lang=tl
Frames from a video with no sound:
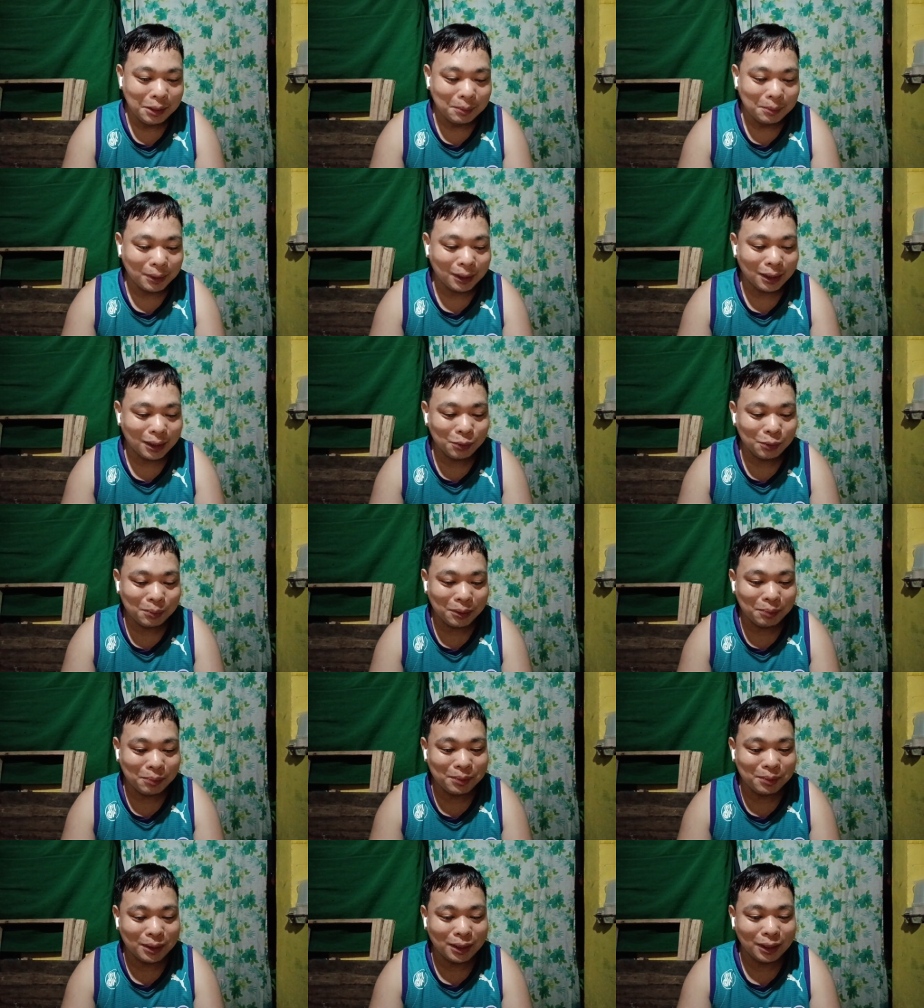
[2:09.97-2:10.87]
Magkano ba
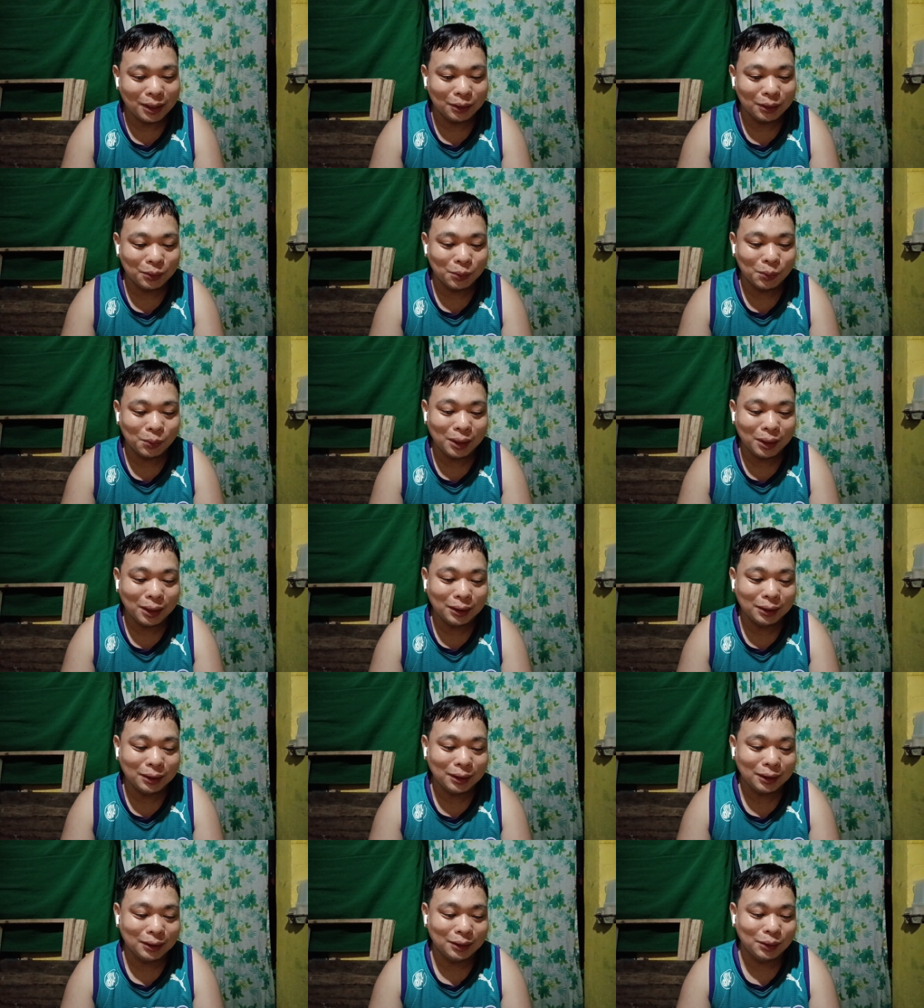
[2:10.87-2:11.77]
yung binayad ko?
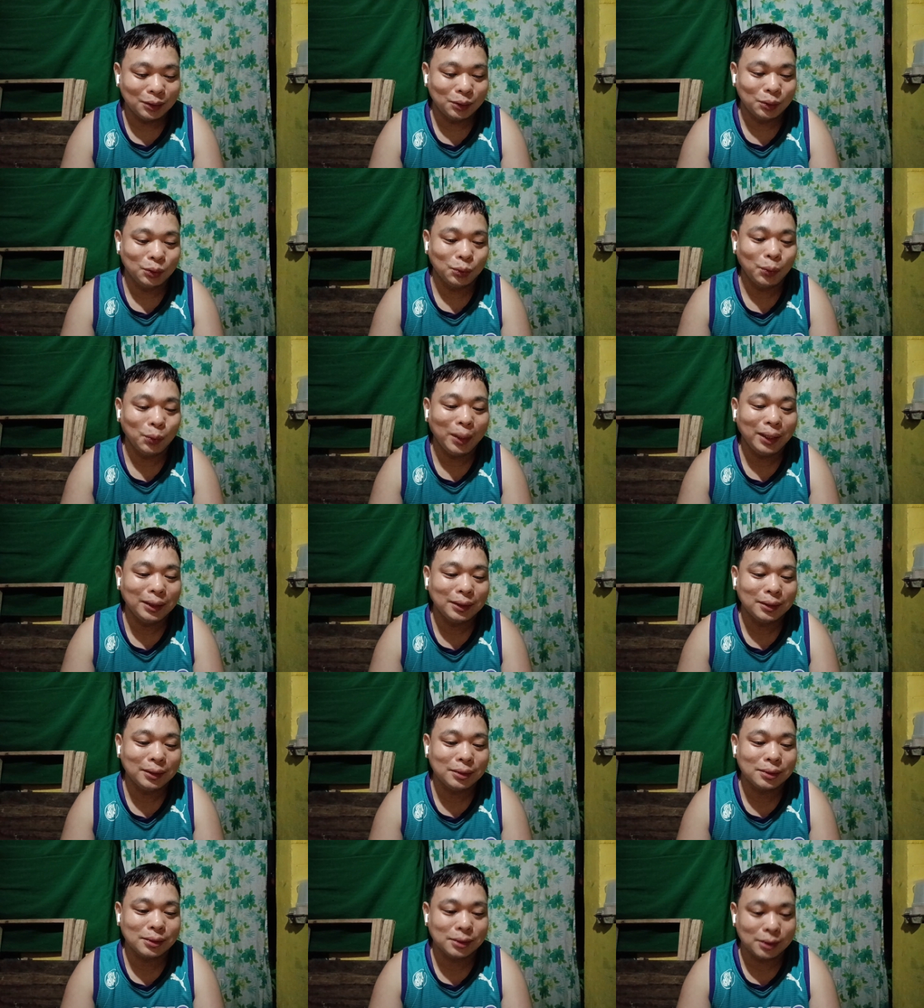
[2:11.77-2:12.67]

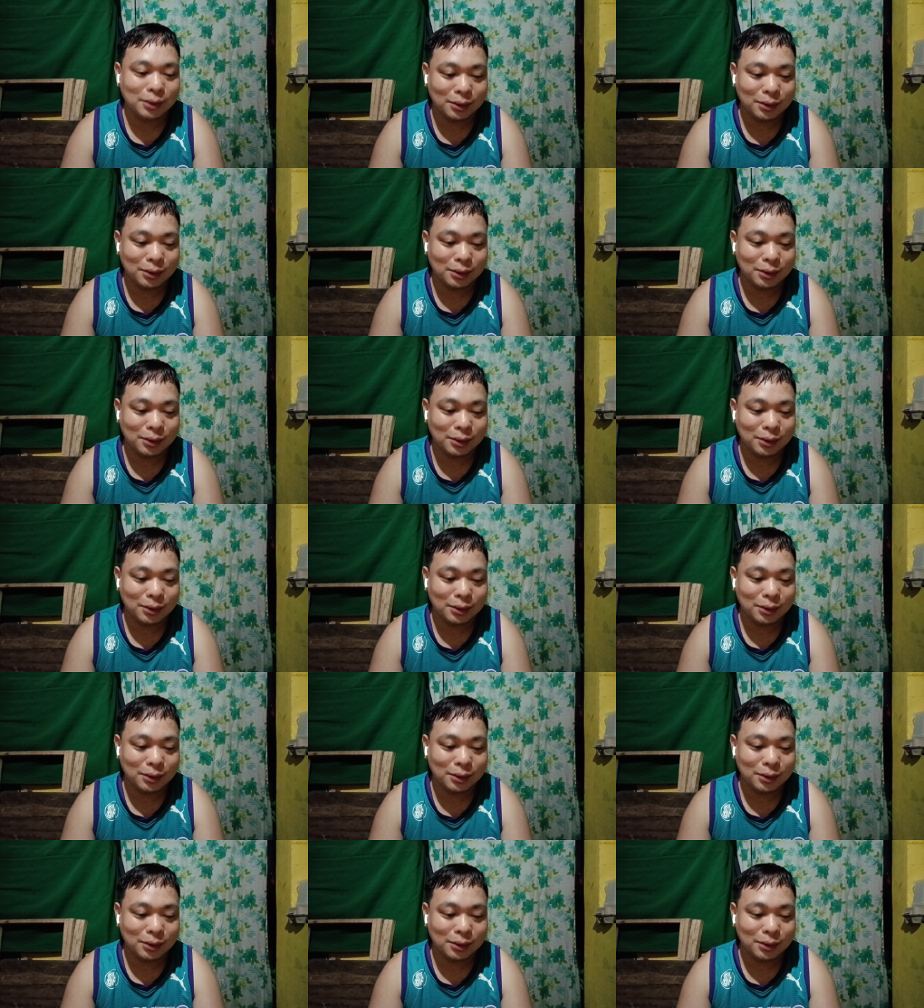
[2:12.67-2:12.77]
126.